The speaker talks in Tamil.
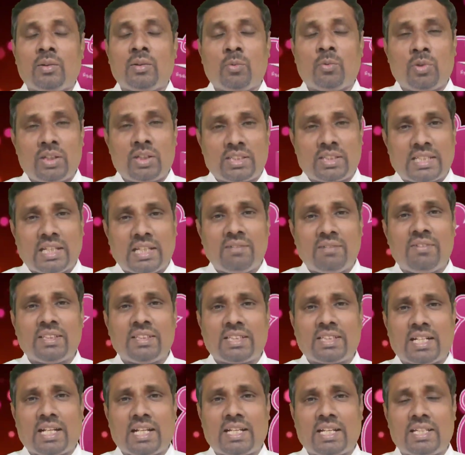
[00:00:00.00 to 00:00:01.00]
ஒரு
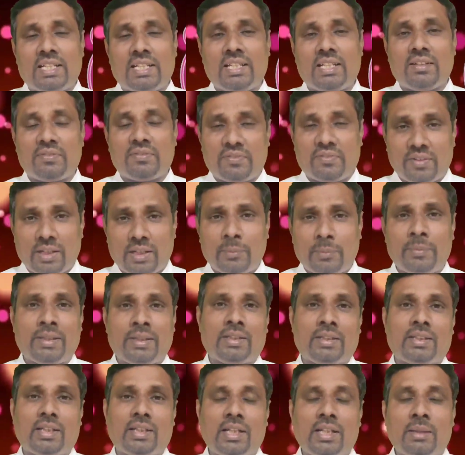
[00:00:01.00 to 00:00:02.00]
செல்வந்தராகிய
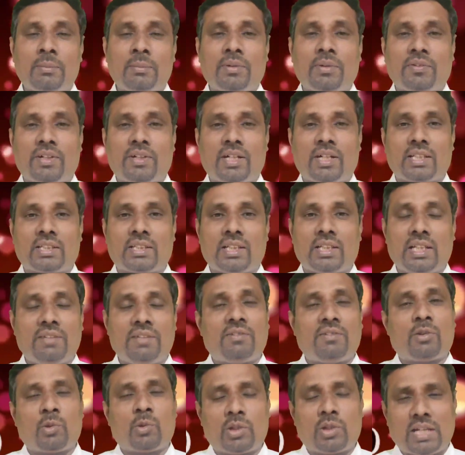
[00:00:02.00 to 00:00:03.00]
ஃபிலமின் என்பவரிடத்தில்
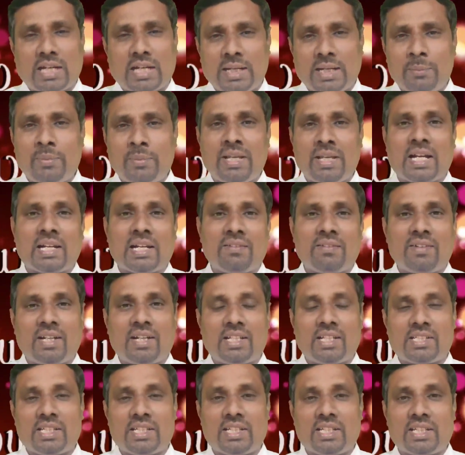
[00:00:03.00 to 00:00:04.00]
இவர் ஒரு அடிமையாக
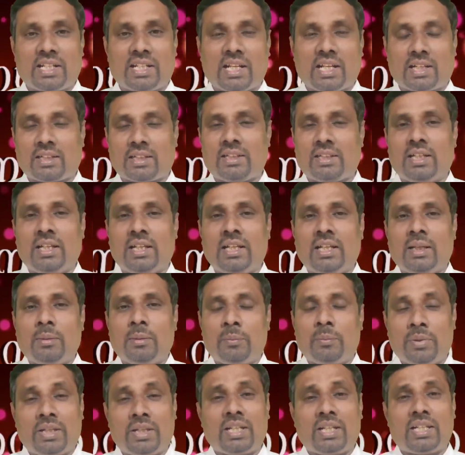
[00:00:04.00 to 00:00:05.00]
வேலை செய்கிறார்
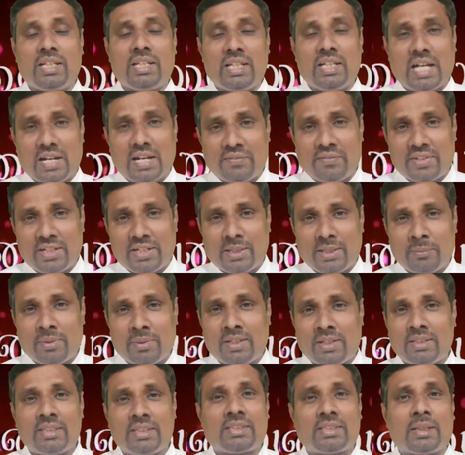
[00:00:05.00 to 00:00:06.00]
பிறகு
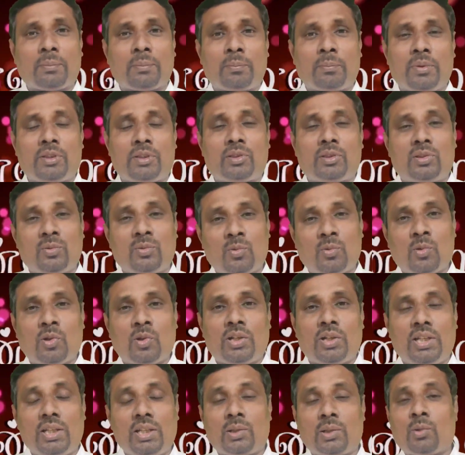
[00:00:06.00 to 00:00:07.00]
அவரிடமிருந்து தப்பித்து
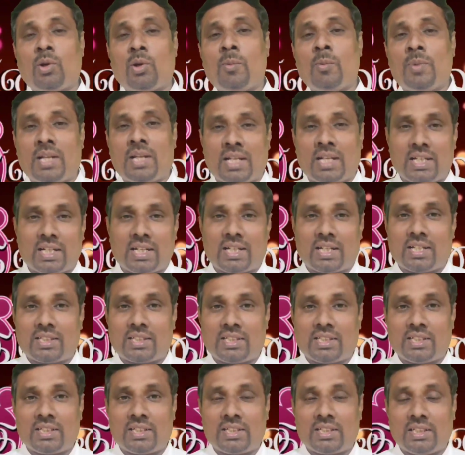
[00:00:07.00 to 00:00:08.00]
ஓடி ரோம் நகருக்கு
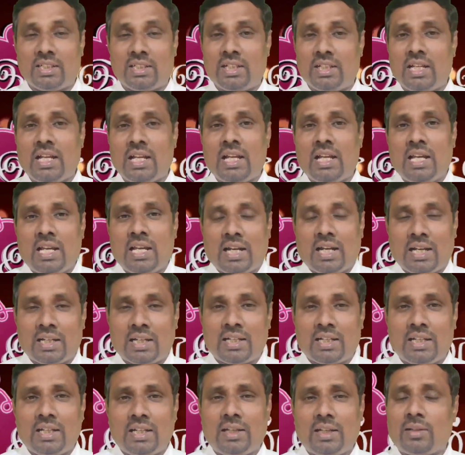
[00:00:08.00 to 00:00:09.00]
சென்று
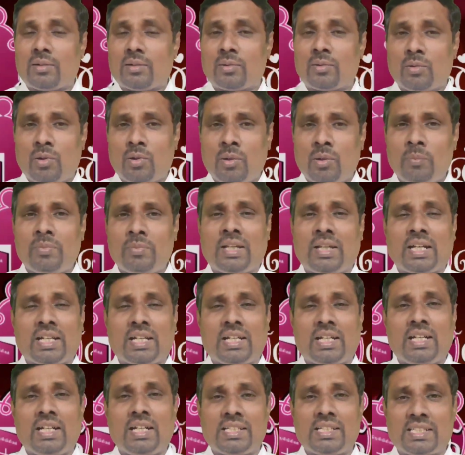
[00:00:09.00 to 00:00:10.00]
அங்கே ரோம்
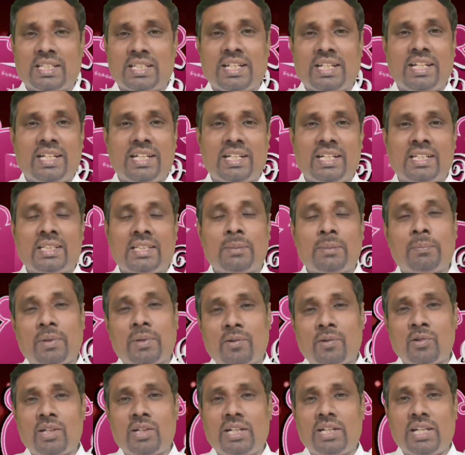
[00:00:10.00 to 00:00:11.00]
நகரில் சிறையில் இருந்த
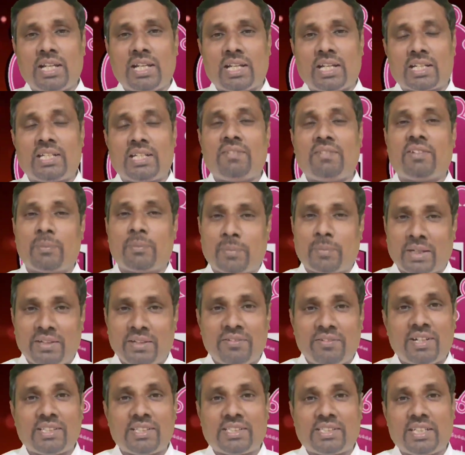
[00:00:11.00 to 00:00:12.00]
பவுலடியாருக்கு இவர்
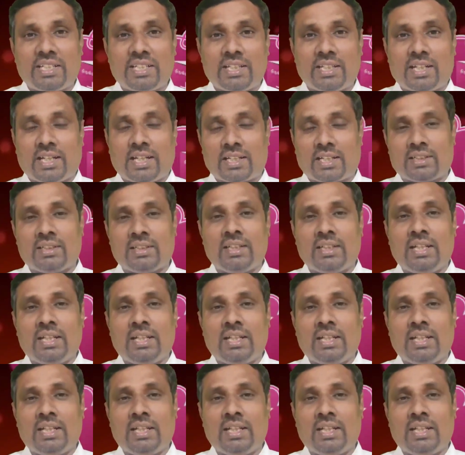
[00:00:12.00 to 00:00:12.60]
பணிவிட செய்கிறார்